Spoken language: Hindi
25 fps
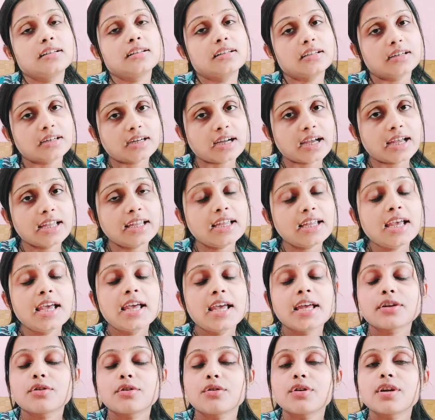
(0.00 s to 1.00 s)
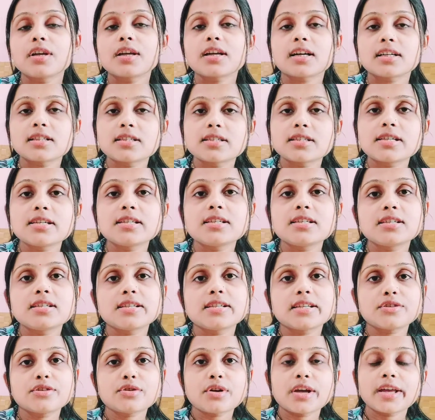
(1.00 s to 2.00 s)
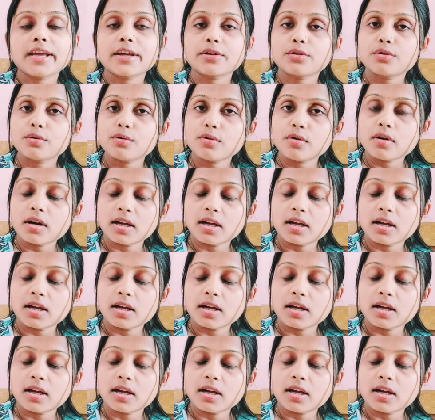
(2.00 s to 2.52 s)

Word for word: ना खाएं क्योंकि कच्ची चीज़ें जो है एक तो